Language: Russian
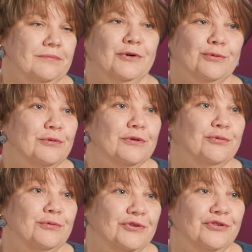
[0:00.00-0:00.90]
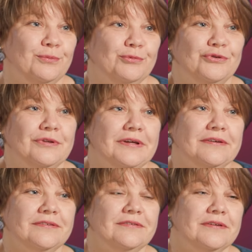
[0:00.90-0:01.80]
круглосуточно, можно так
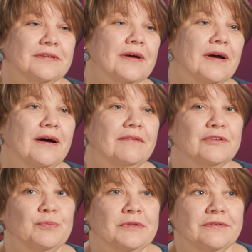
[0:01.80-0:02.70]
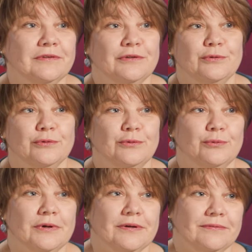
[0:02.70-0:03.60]
сказать, воспитывали друг
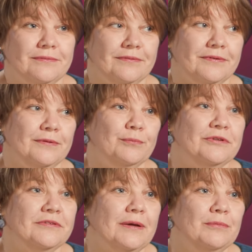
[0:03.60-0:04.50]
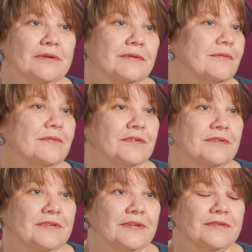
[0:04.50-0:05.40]
друга э, мы сами,
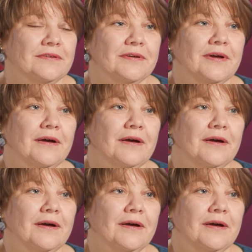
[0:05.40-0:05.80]
соседи.